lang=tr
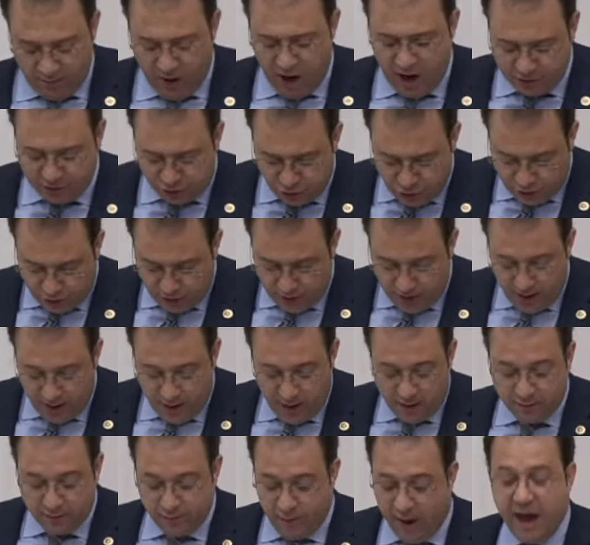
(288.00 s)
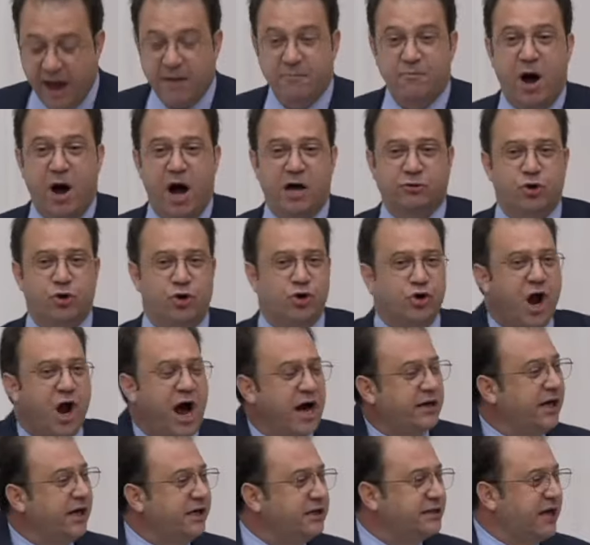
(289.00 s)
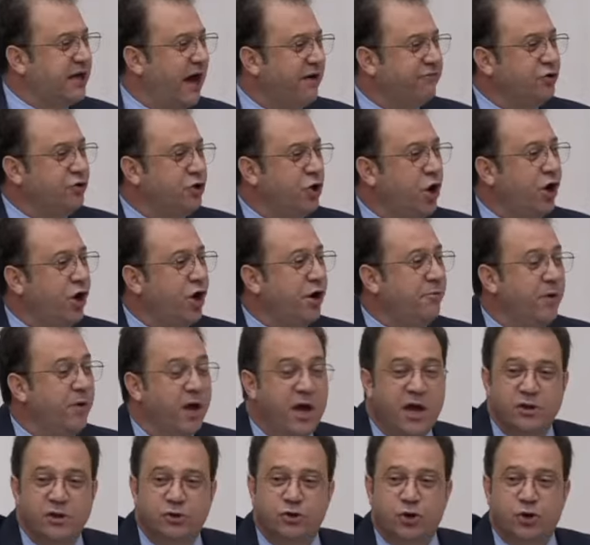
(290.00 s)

Mağdur. Ben mağdurun hakkını savunuyorum.